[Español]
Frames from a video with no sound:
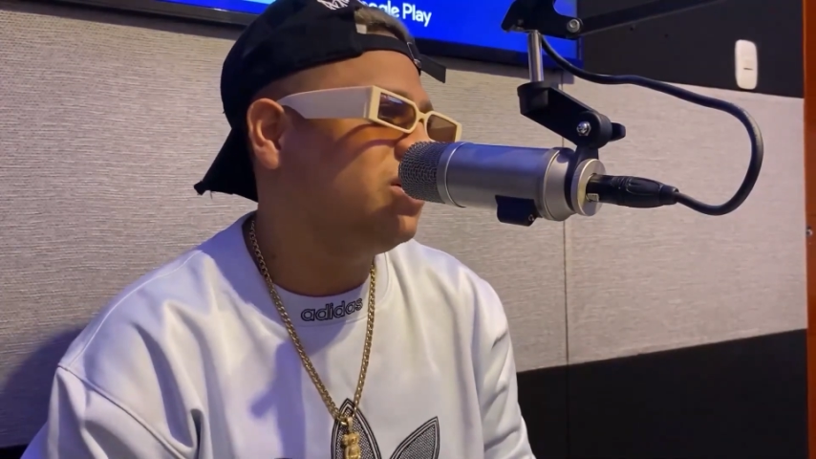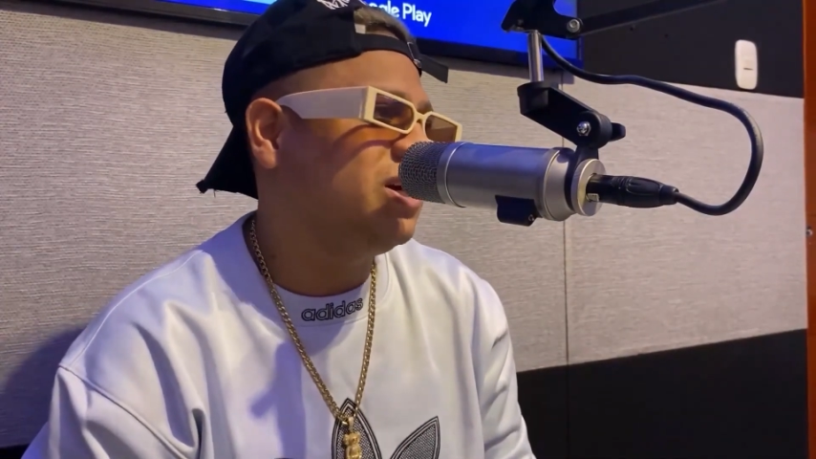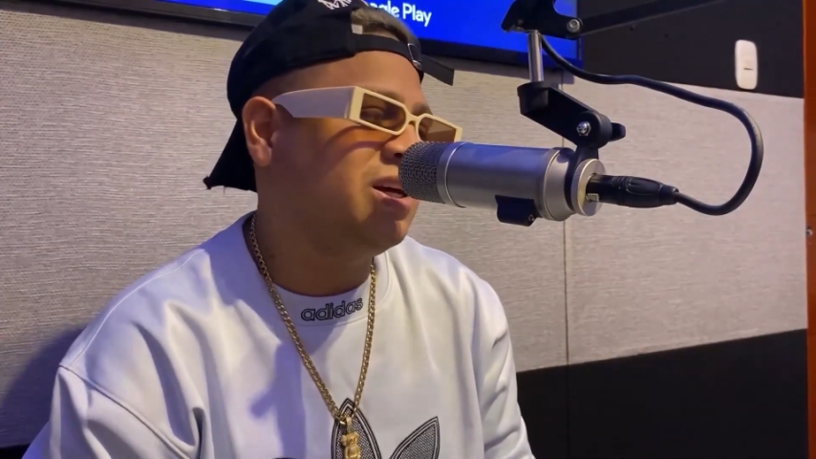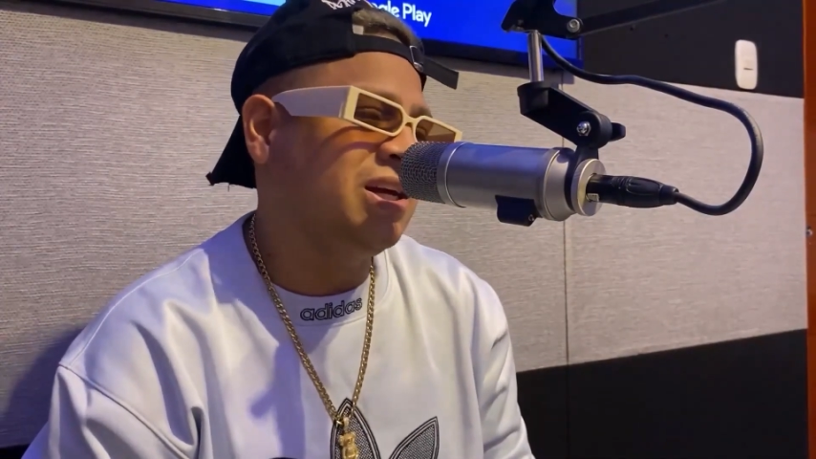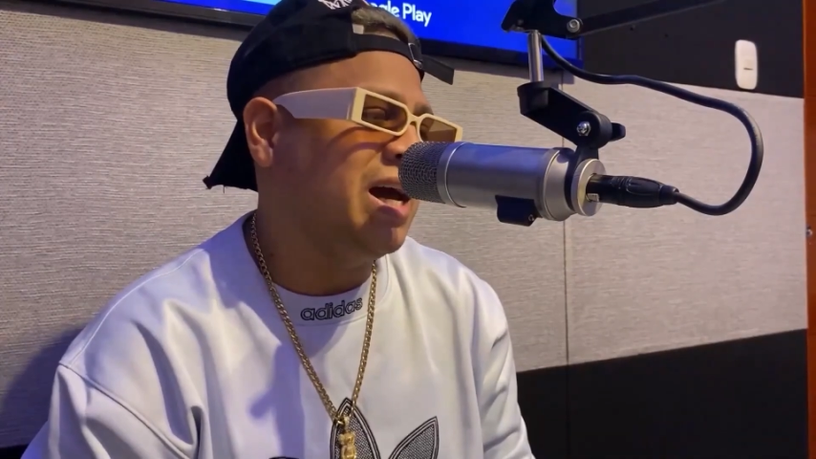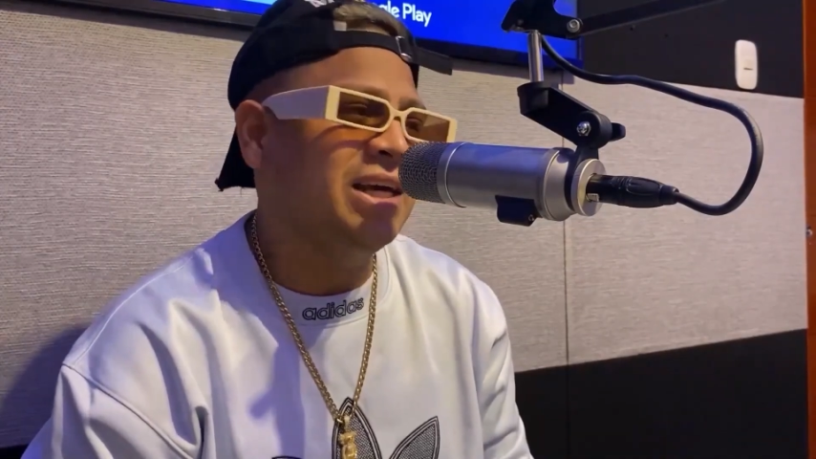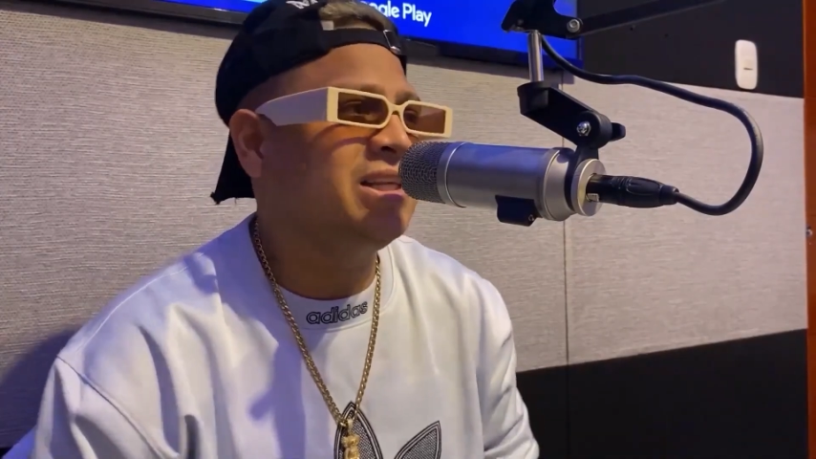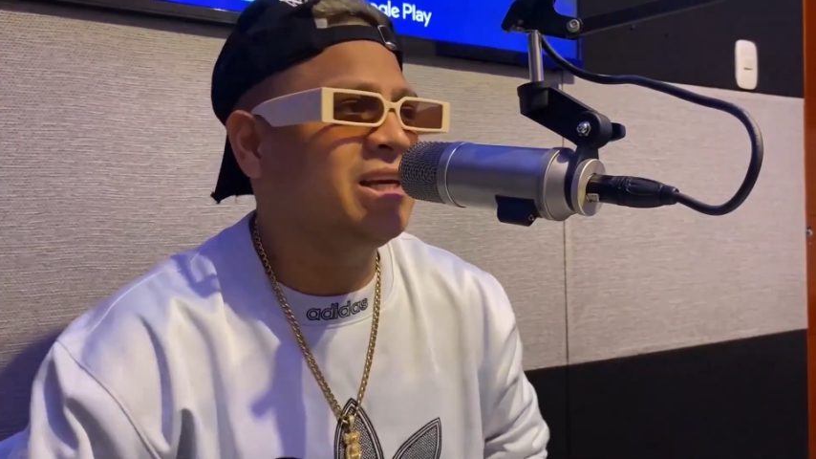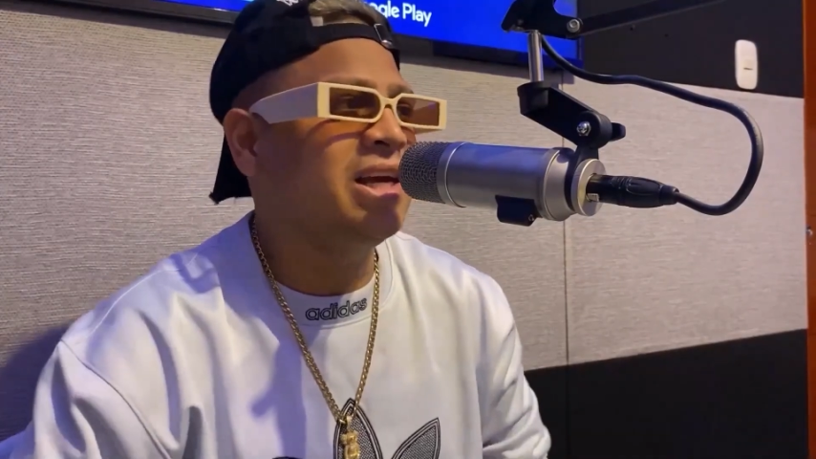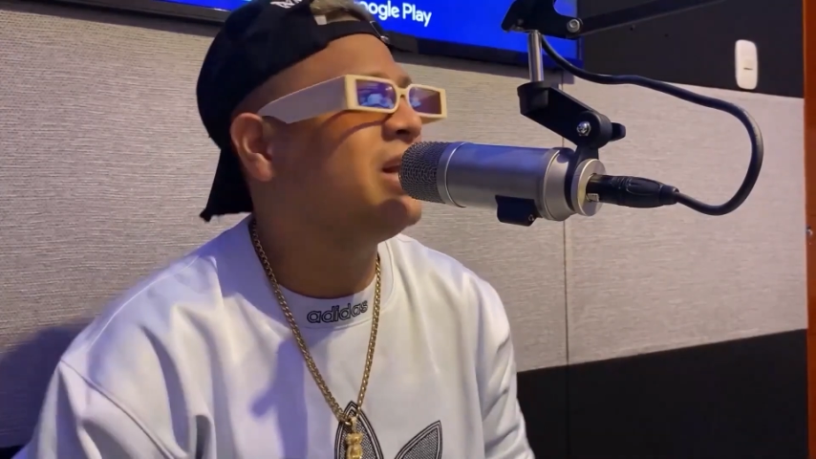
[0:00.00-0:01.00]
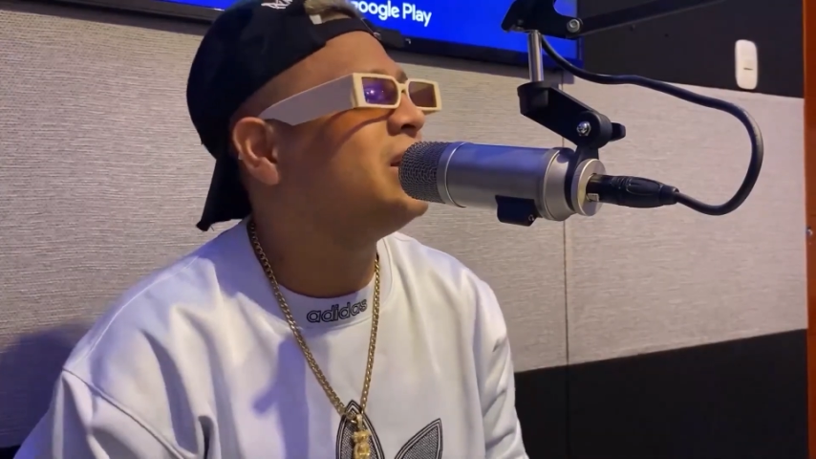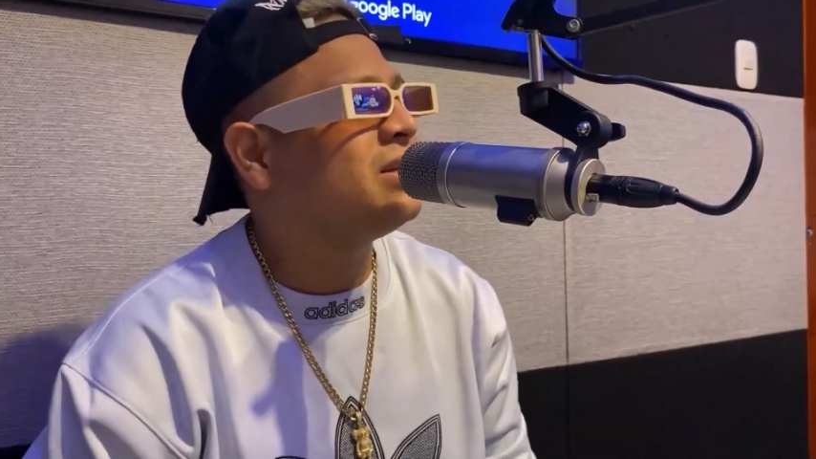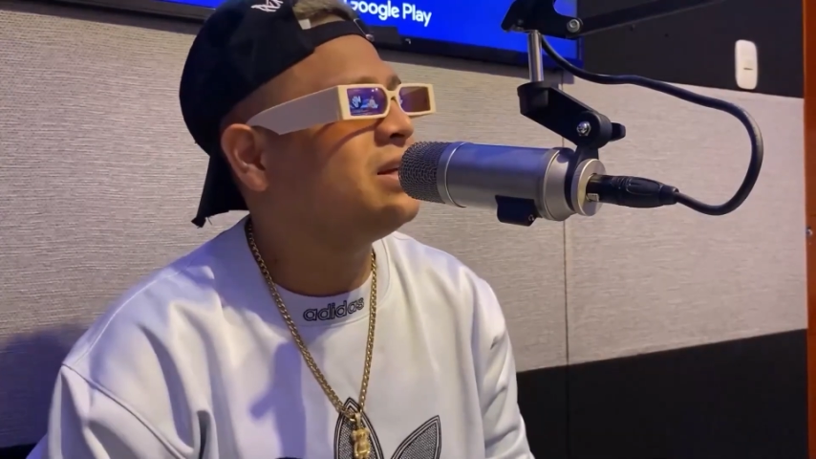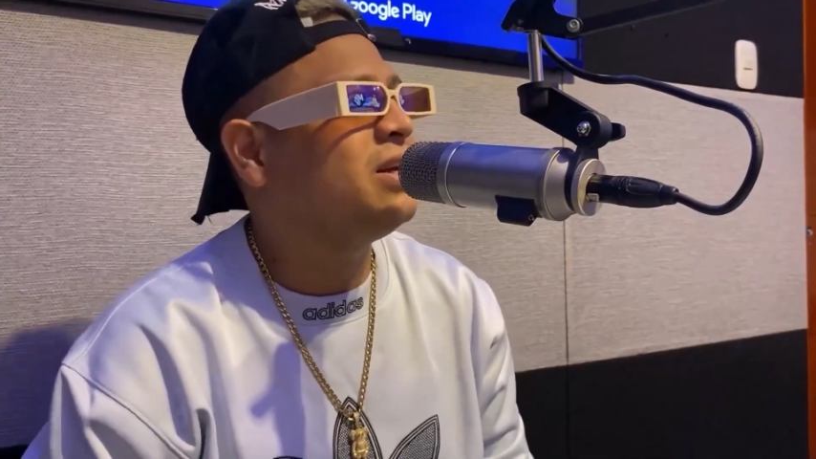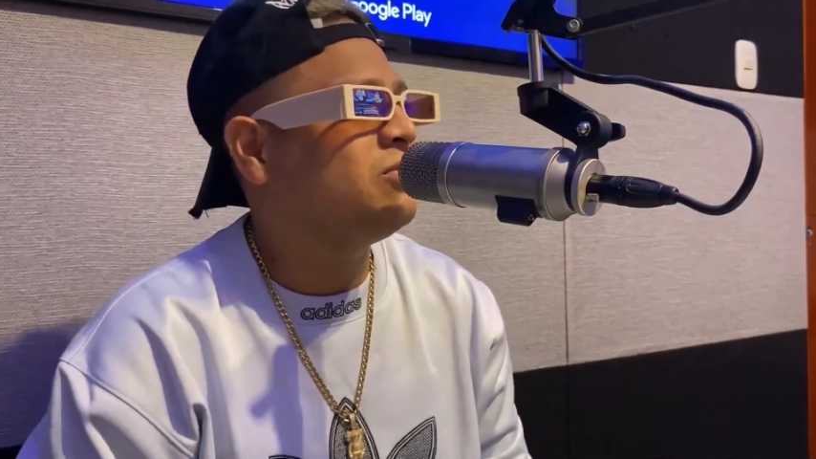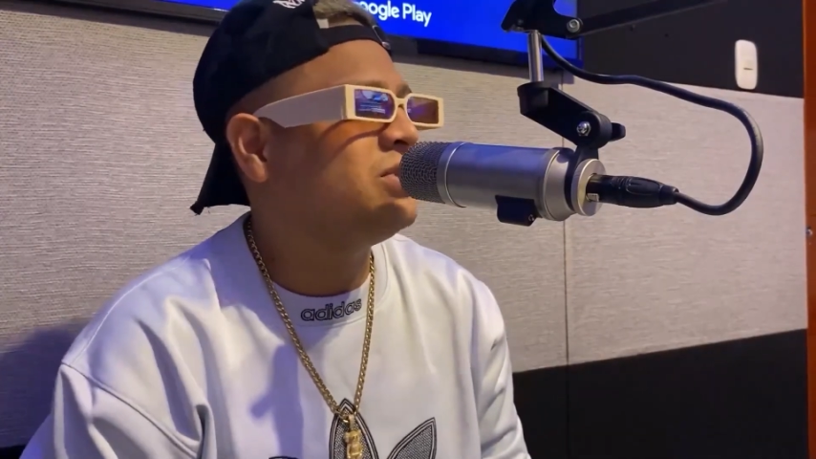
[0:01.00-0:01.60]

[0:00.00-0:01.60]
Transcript: que la gente quiere. Tener